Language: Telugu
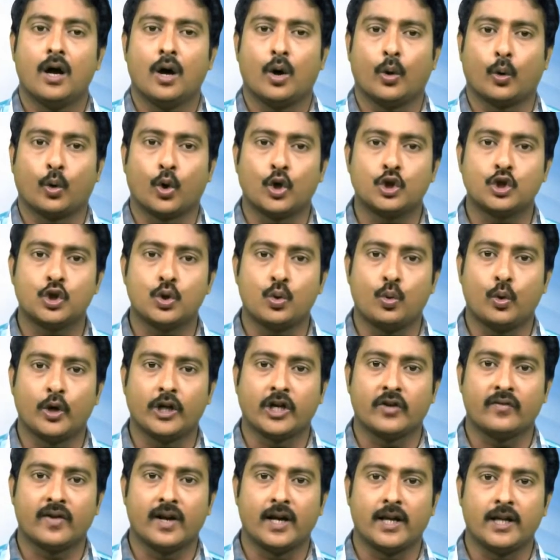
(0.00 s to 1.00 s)
రోజు
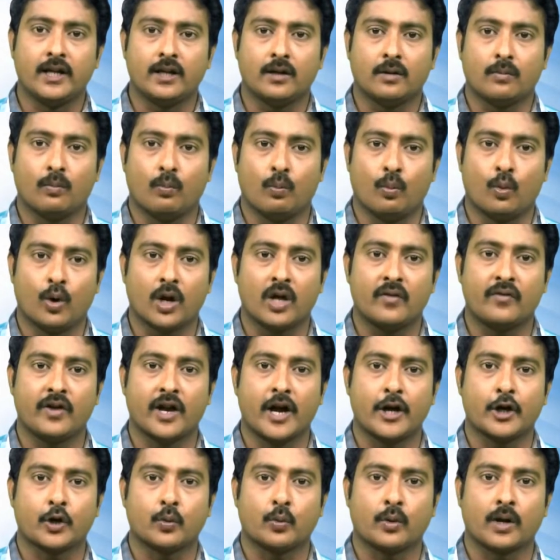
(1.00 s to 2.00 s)
గుడికి వెళ్ళి మూల
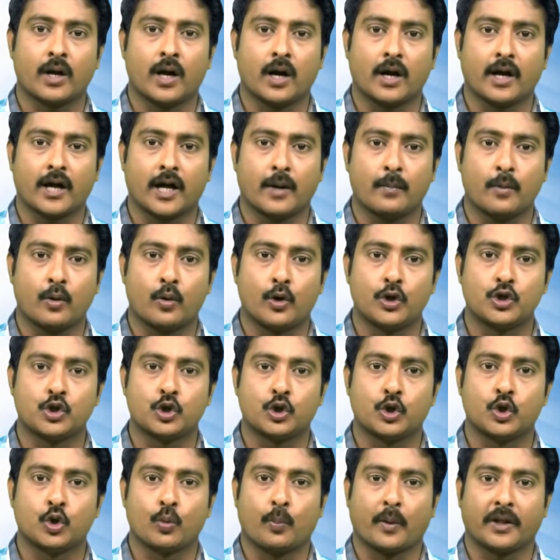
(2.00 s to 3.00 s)
విరాట్టు ఉన్న గర్భగుడి
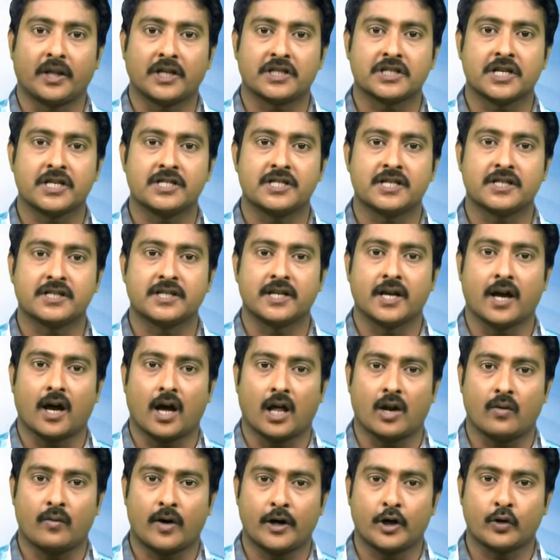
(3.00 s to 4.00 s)
చుట్టూ ప్రదక్షిణ చేసే
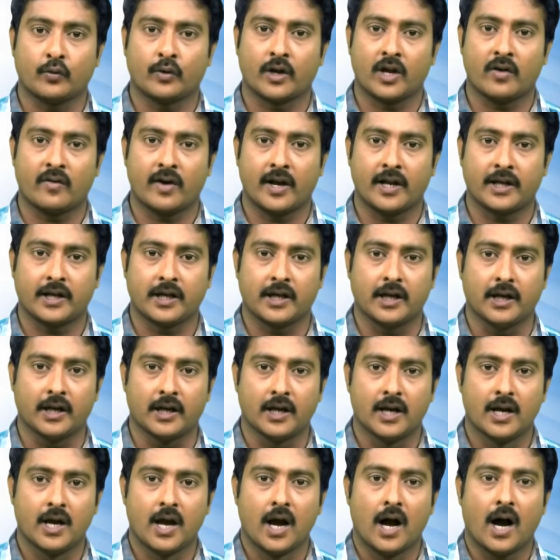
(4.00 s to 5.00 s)
అలవాటు ఉన్న వారికి
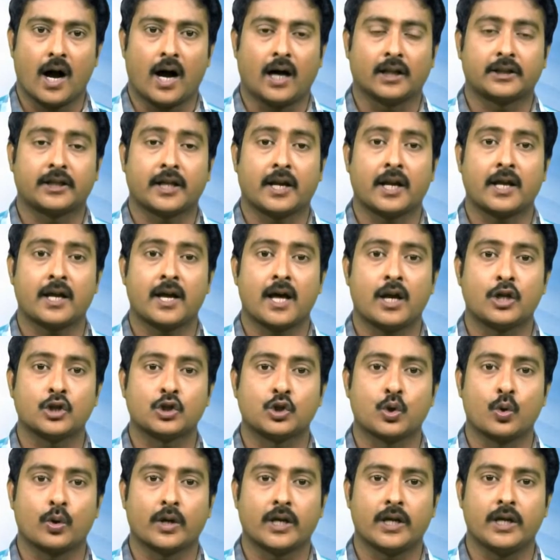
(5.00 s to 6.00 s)
ఆ తరంగాలు
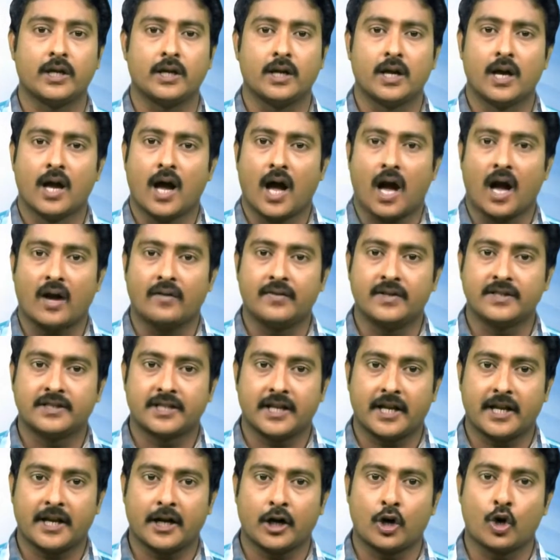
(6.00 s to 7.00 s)
సోకి అవి
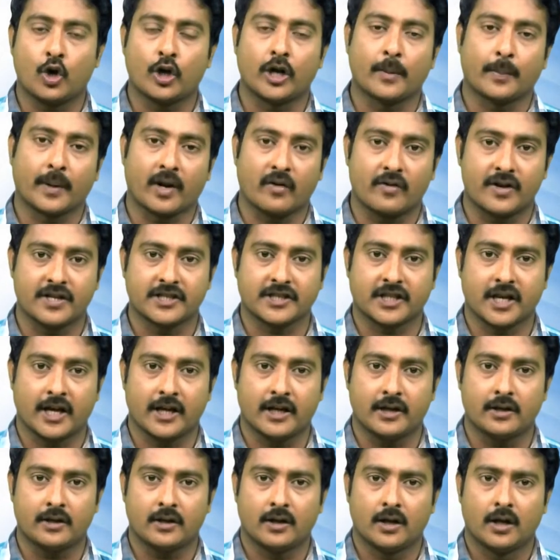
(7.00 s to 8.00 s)
శరీరంలోకి
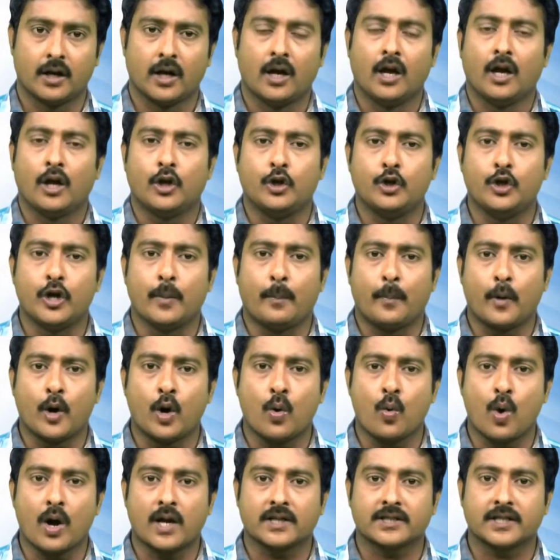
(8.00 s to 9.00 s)
ప్రవహిస్తాయి ఎప్పుడో
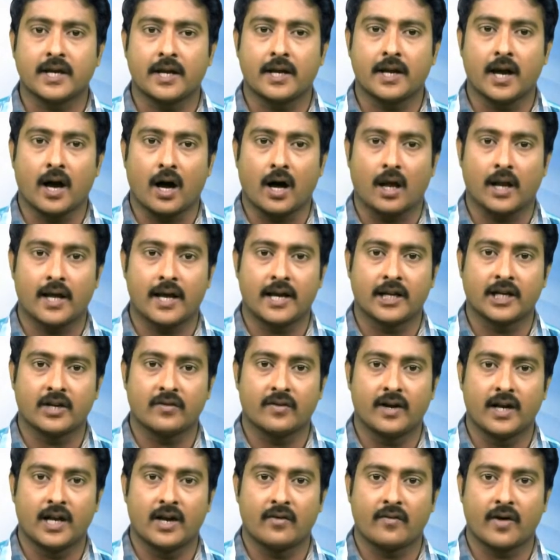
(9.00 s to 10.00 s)
ఒకసారి ఆలయానికి
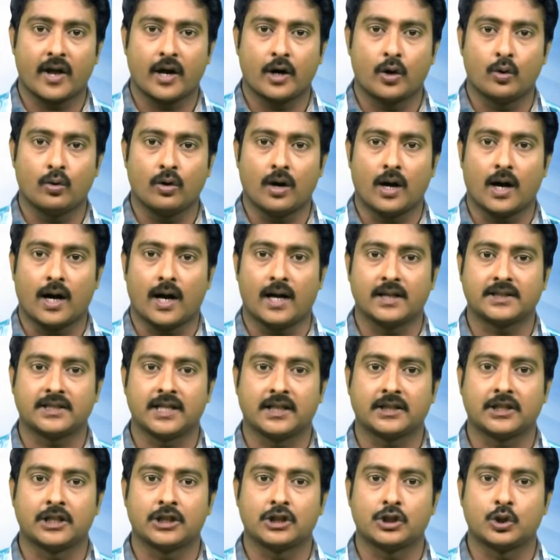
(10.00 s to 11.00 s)
వెళ్ళే వాళ్ళు ఆ
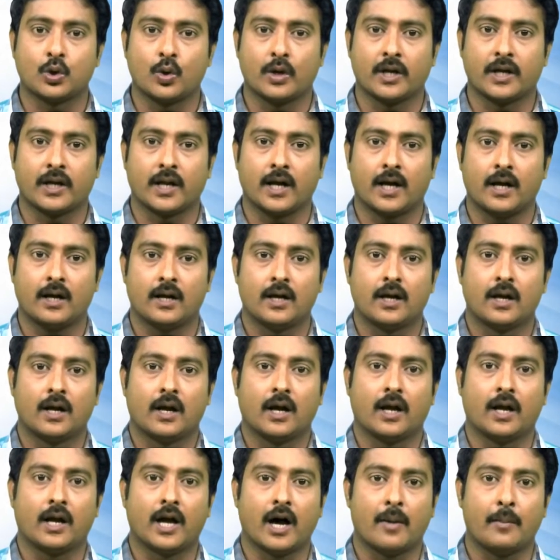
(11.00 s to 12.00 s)
శక్తి సోకినా
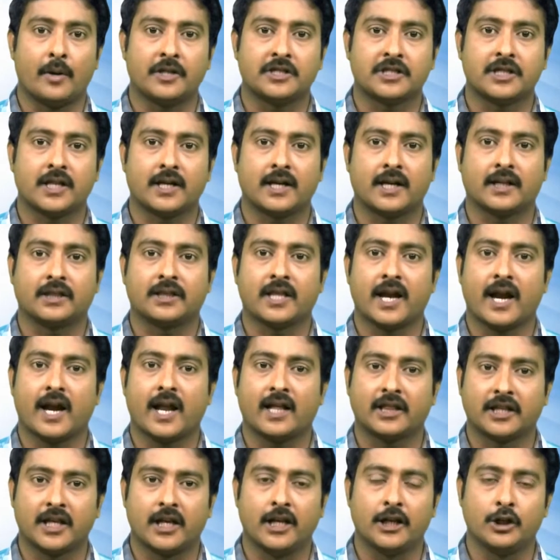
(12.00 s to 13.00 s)
గమనించదగ్గ
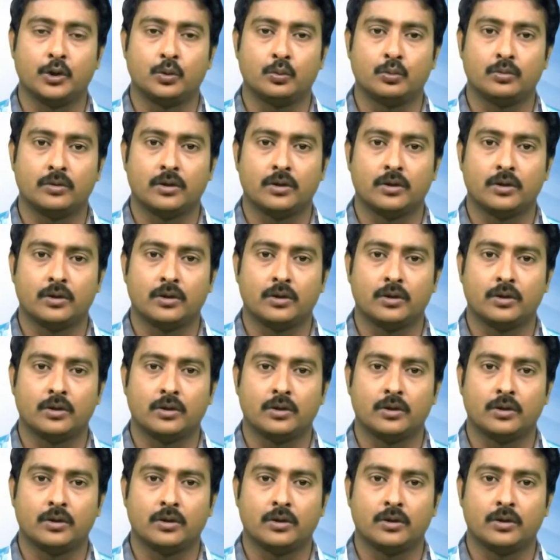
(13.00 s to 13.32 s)
తేడా తెలియదు